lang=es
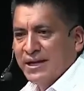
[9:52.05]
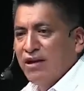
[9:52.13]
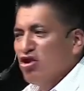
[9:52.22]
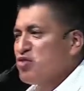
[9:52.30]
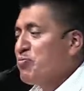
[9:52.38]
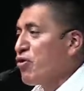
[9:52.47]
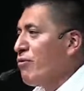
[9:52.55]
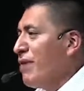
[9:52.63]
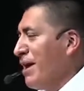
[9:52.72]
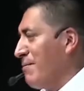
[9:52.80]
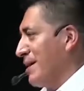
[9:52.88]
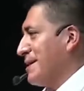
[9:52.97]
y los
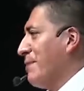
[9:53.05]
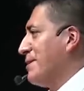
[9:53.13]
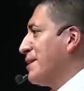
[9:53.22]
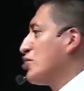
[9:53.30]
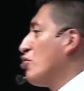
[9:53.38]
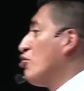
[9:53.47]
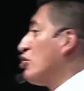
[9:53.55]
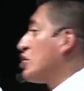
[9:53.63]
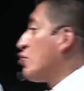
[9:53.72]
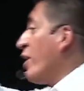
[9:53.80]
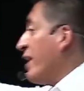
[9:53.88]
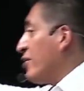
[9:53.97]
problemas a veces son los
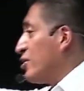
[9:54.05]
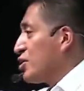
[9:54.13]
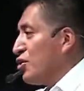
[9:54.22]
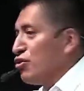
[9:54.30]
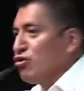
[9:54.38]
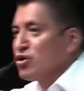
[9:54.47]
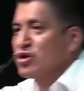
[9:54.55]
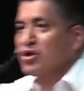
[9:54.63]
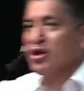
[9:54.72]
suegros, son los,